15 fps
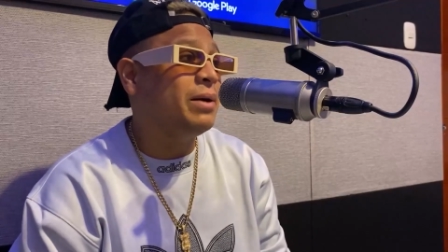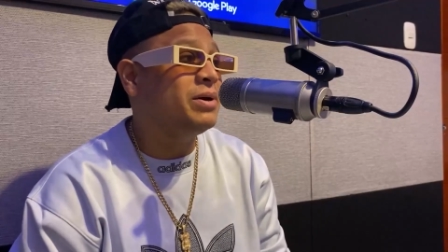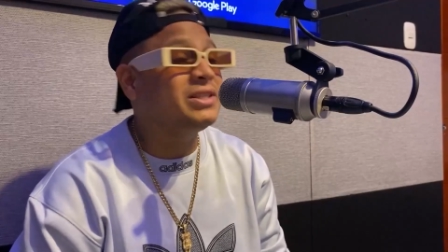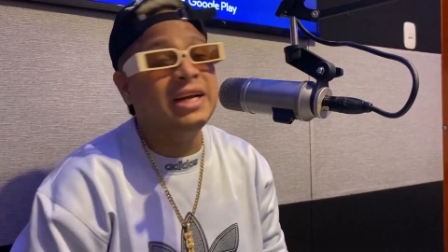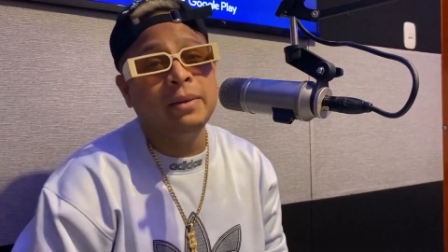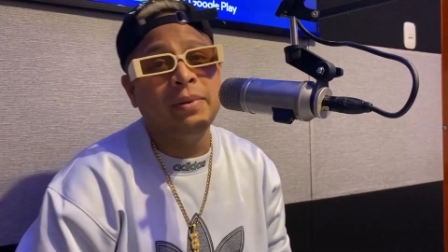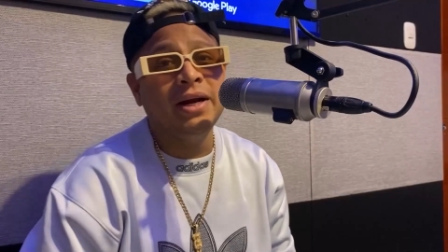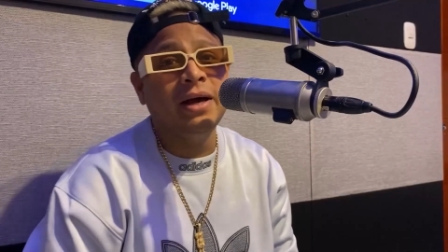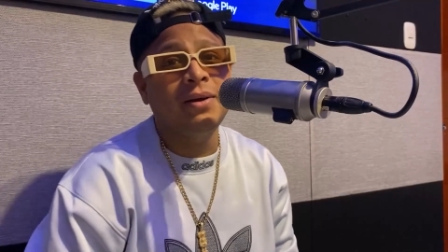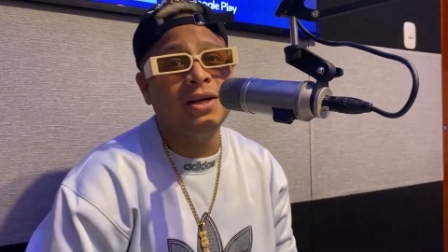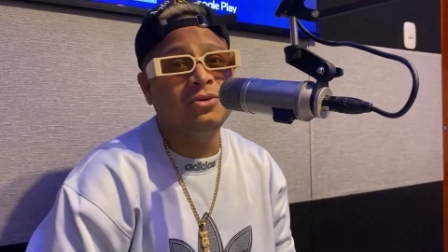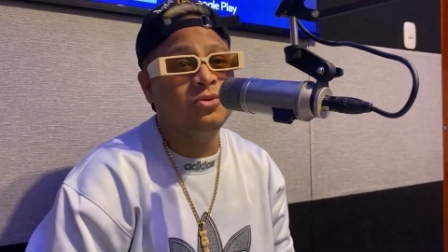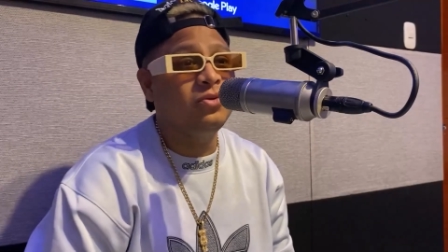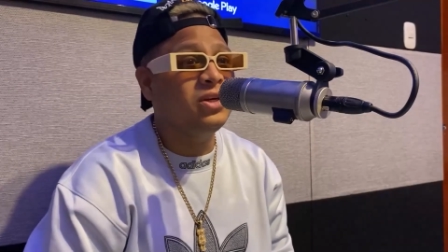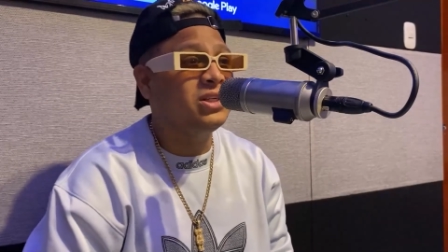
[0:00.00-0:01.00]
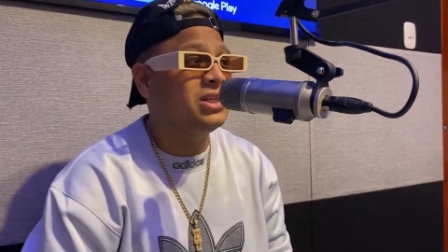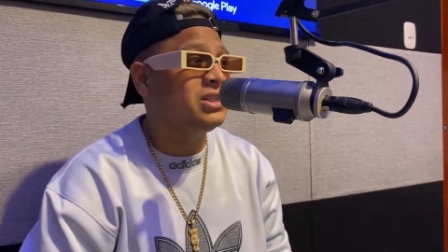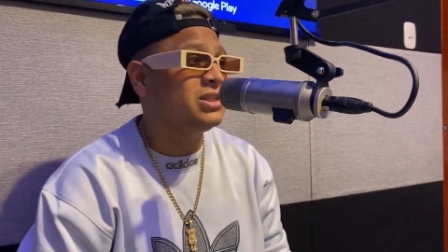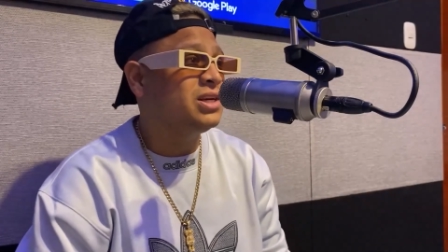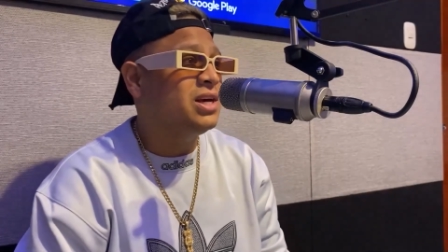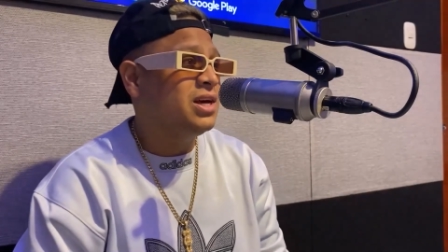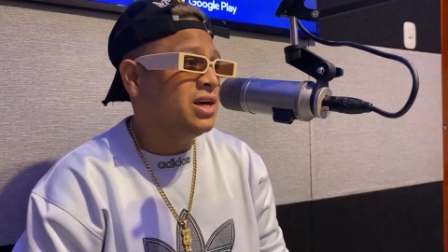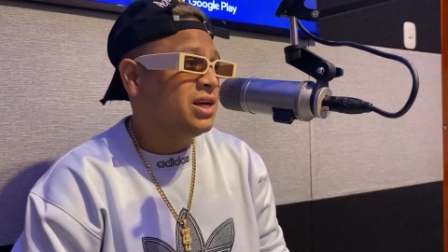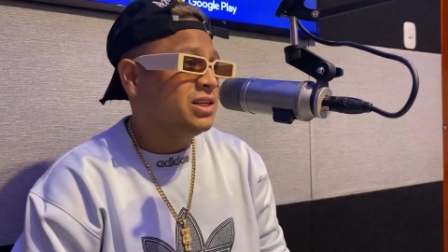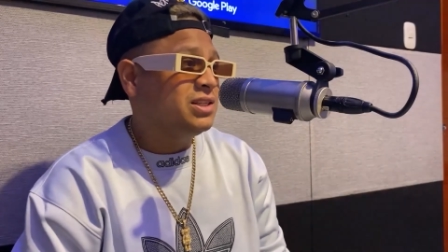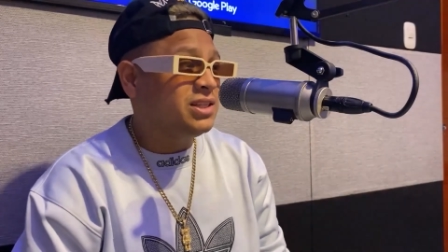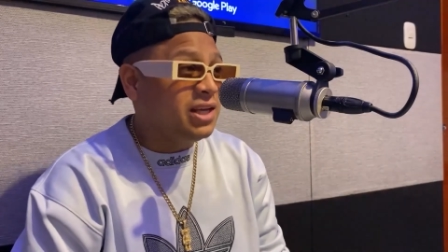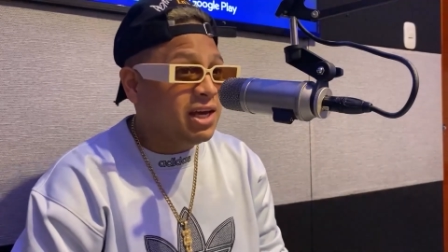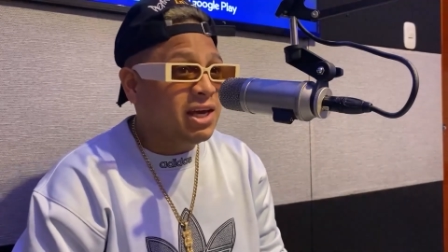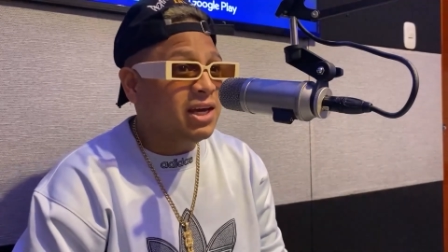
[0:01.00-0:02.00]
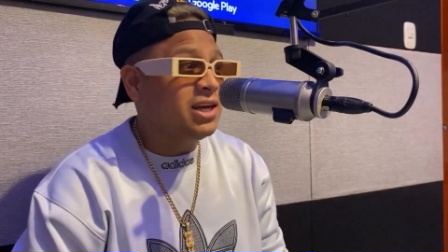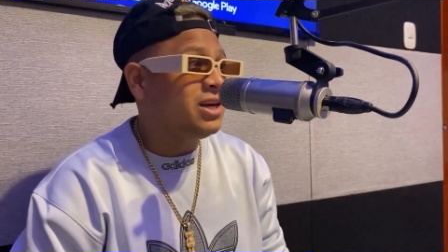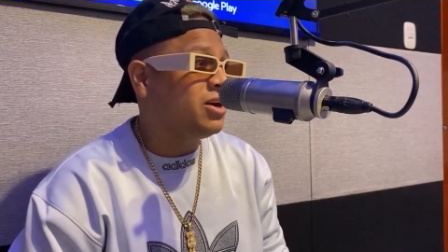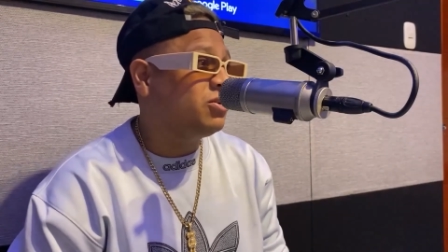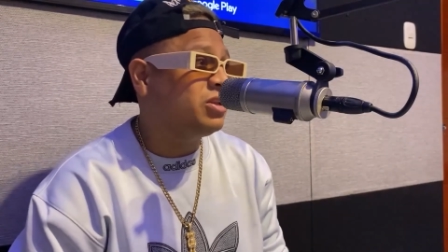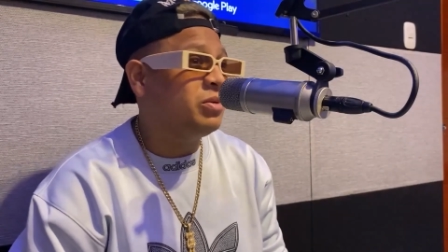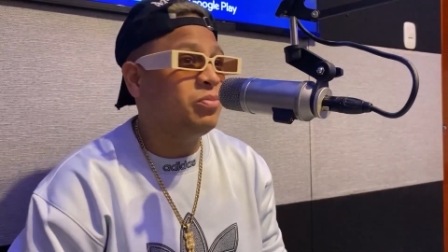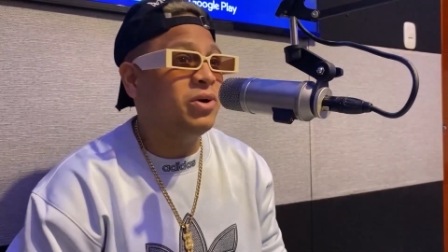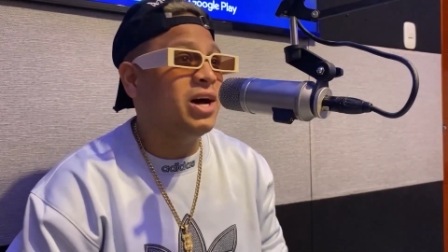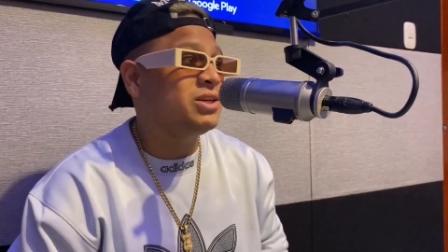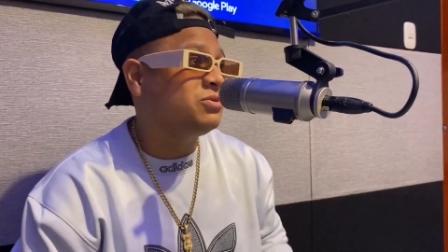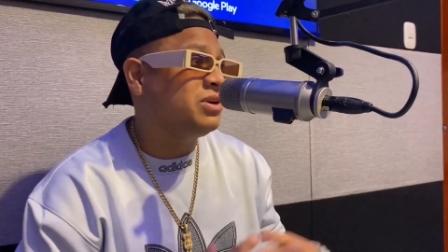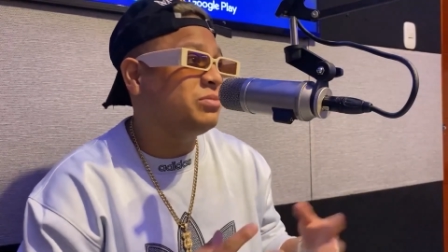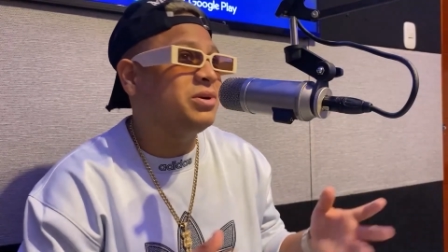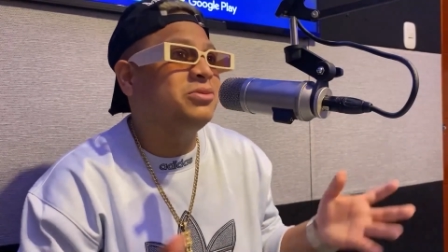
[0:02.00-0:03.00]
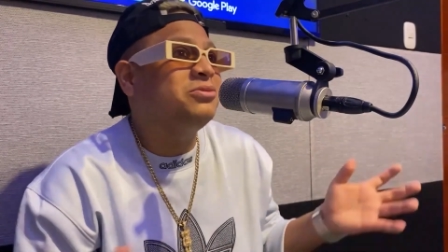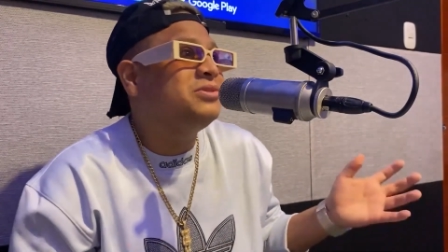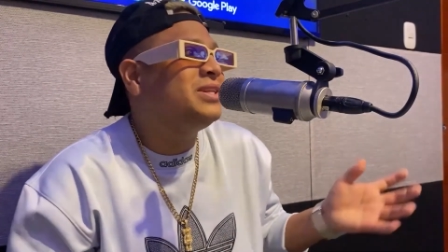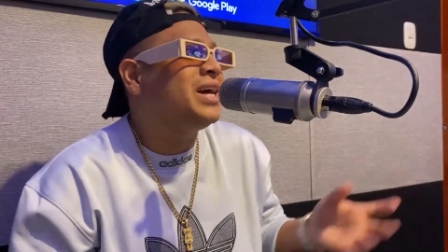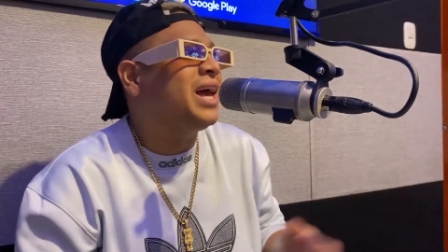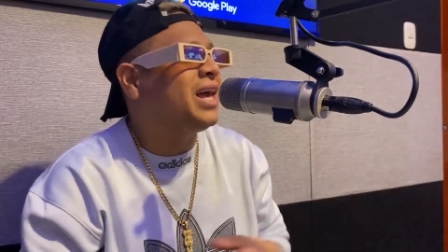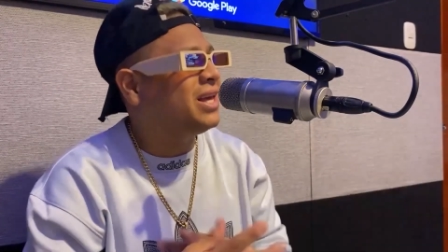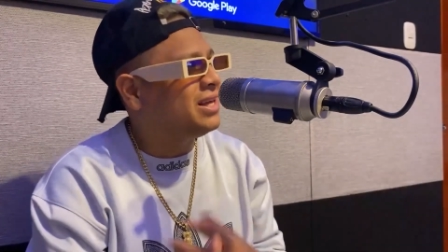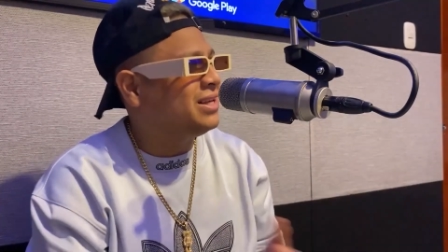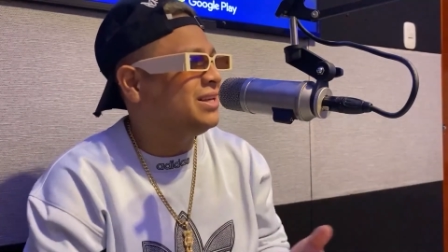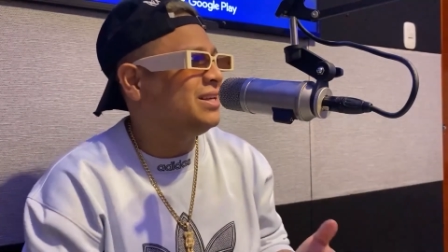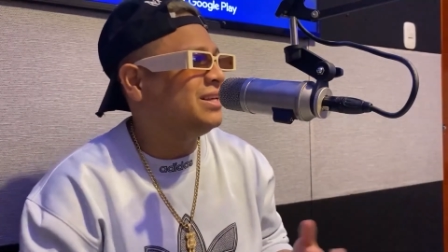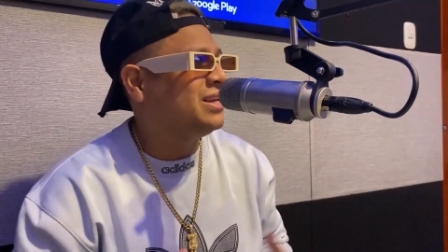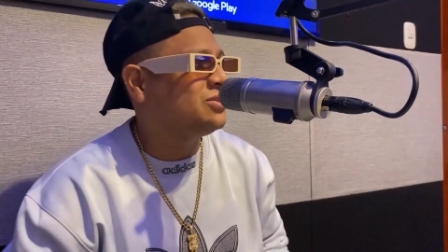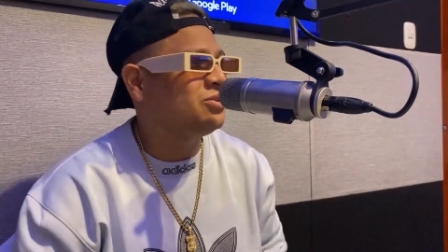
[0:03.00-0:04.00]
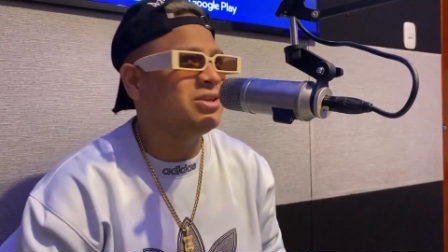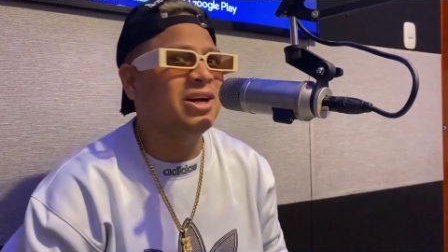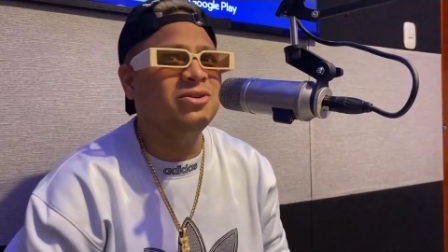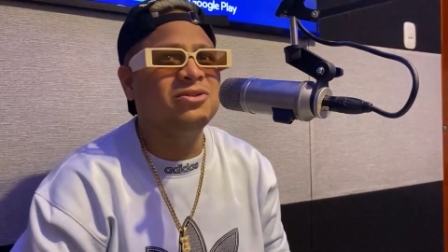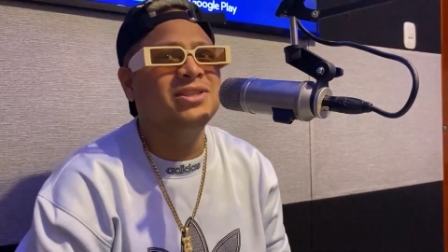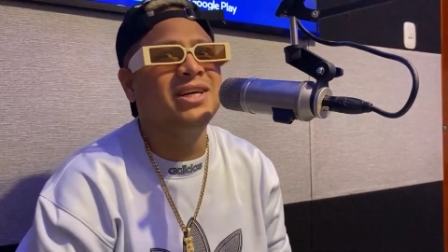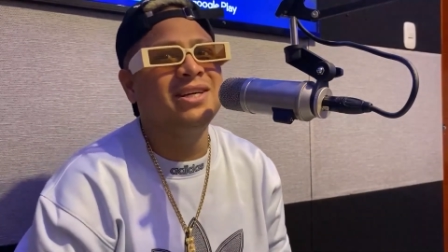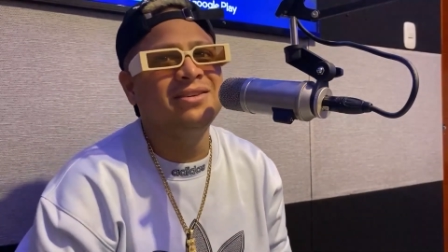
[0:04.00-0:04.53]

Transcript: A veces las palabras tú dices sí y ellos te pueden hacer una pregunta y, es otra cosa.